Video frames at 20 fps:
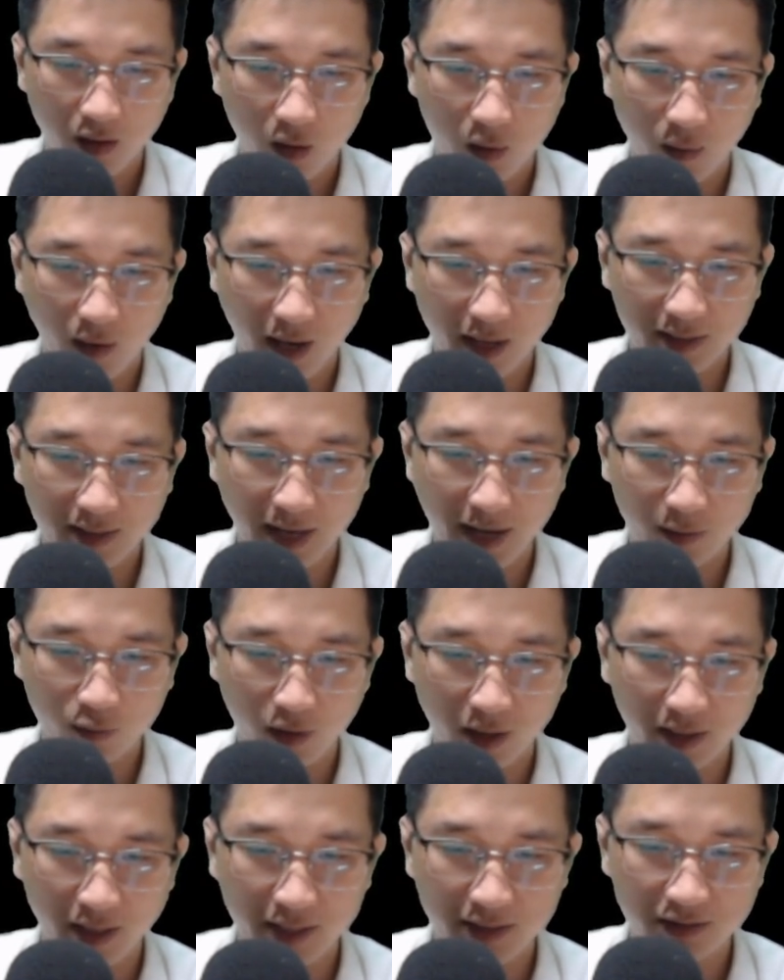Hóa ra
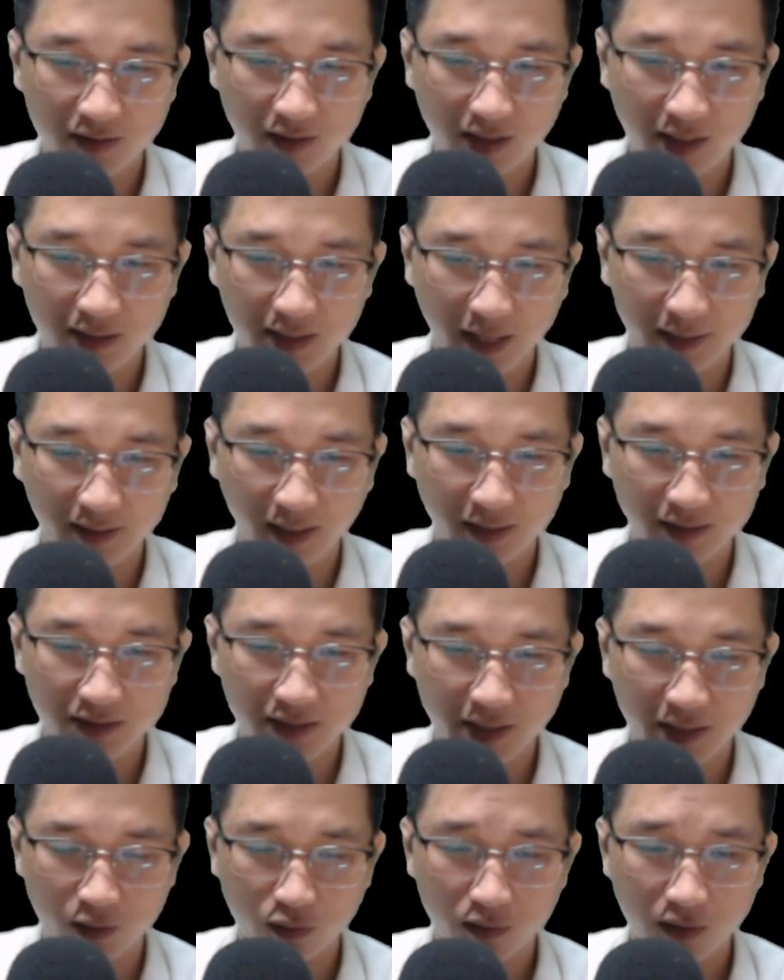quan hệ giữa các đại thành
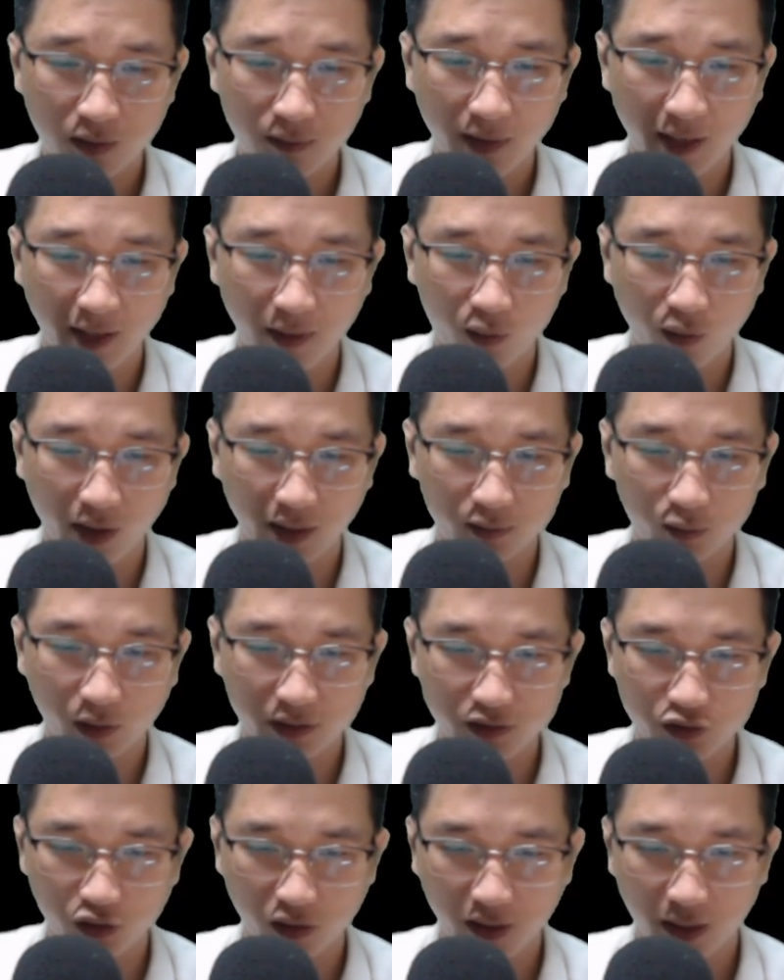trì cũng không hề hòa thuận
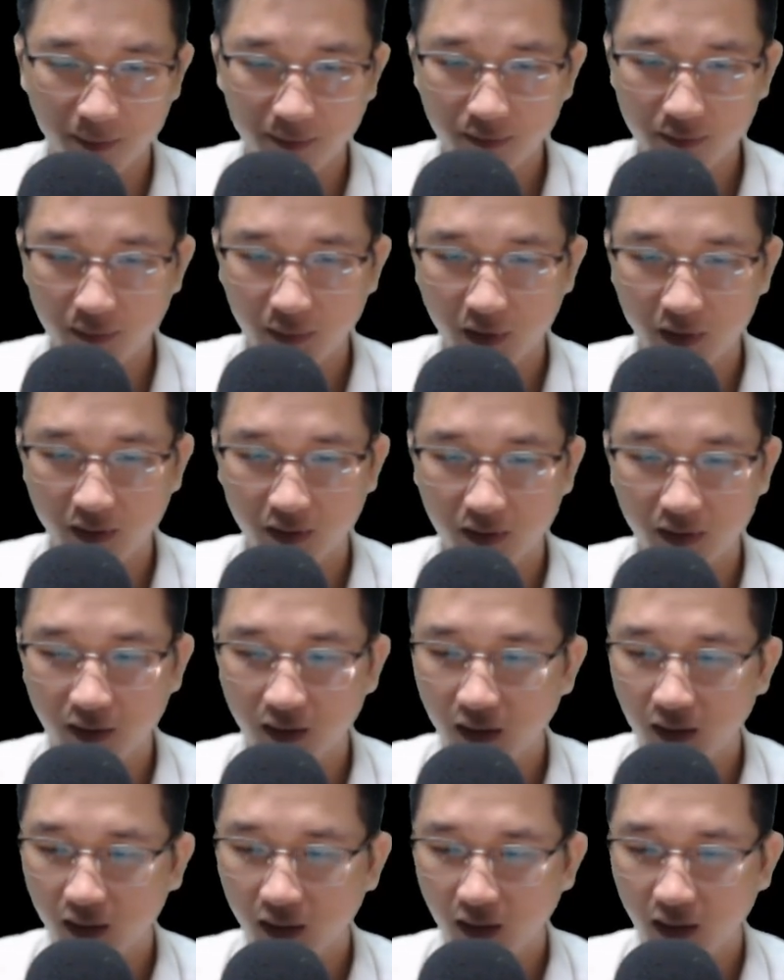cho lắm.
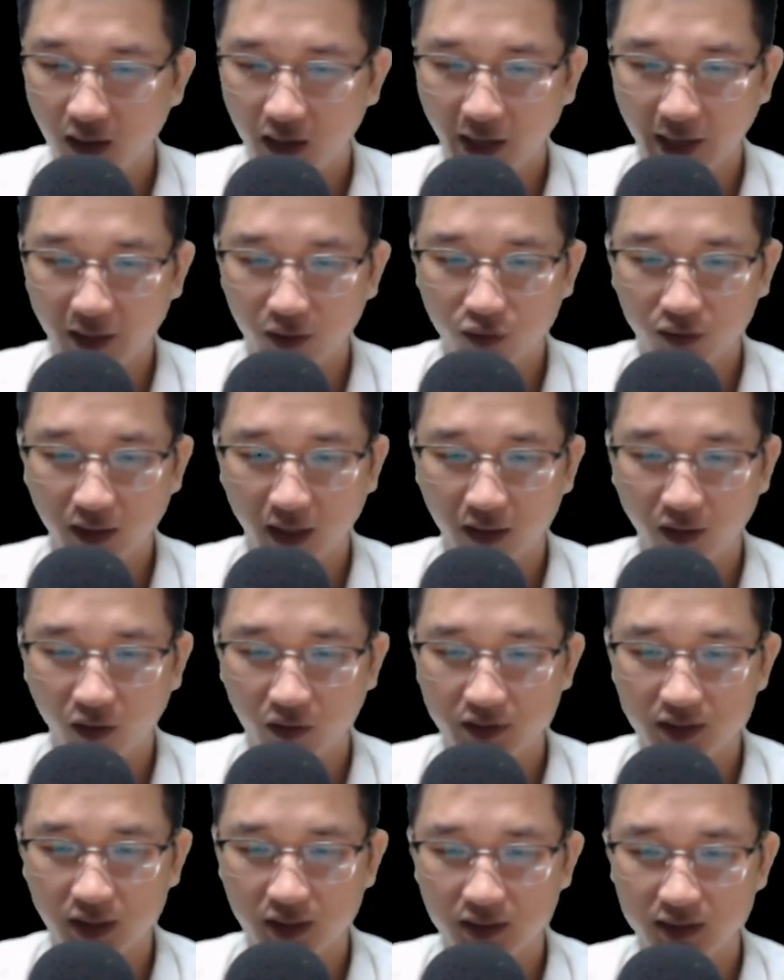Hay có thể nói
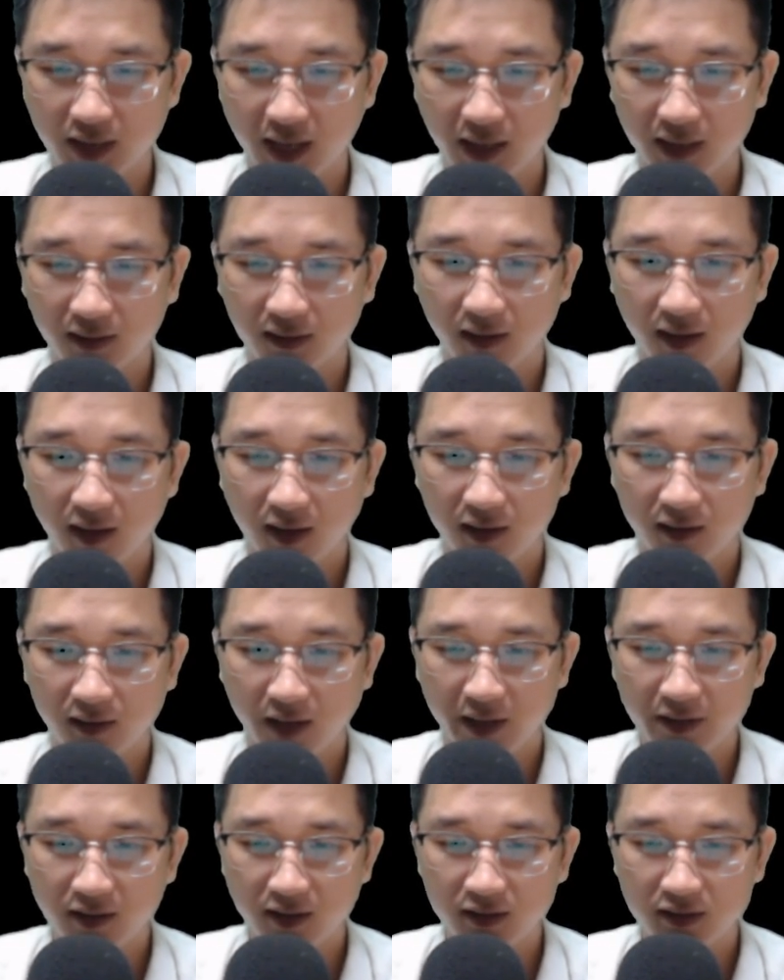chính xác
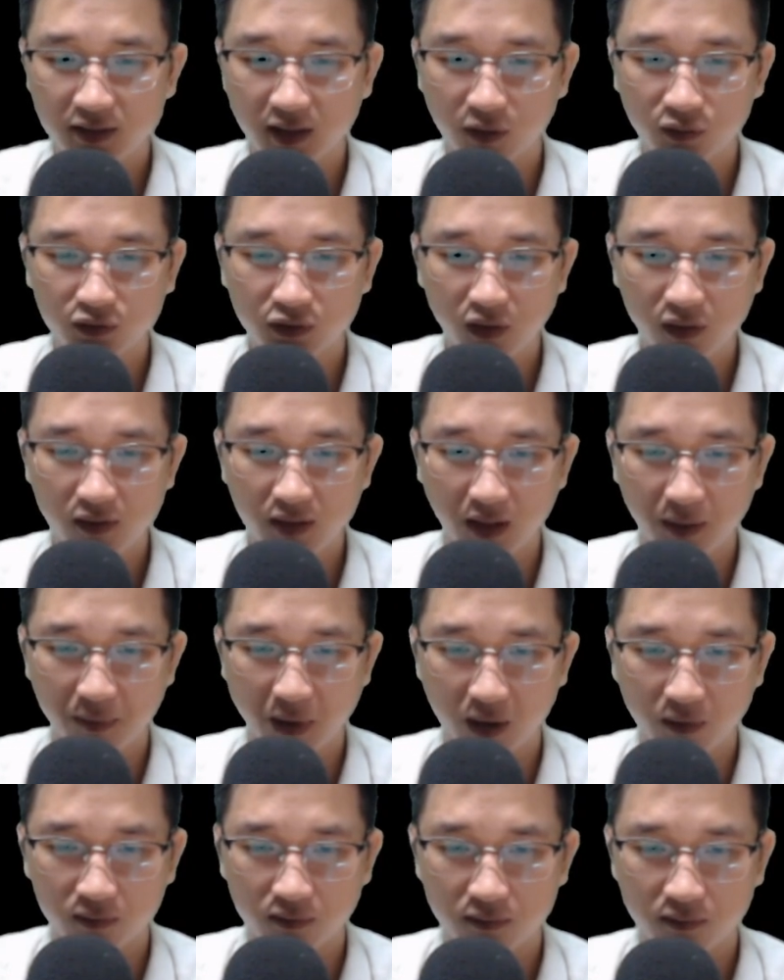là như dầu sôi lửa
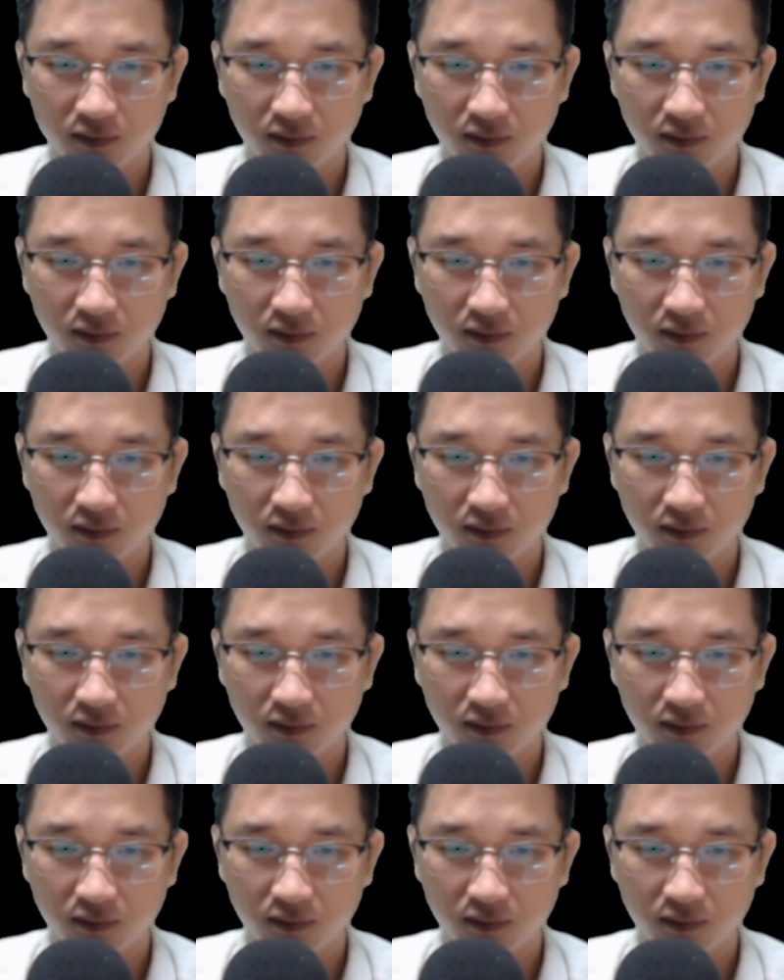bỏng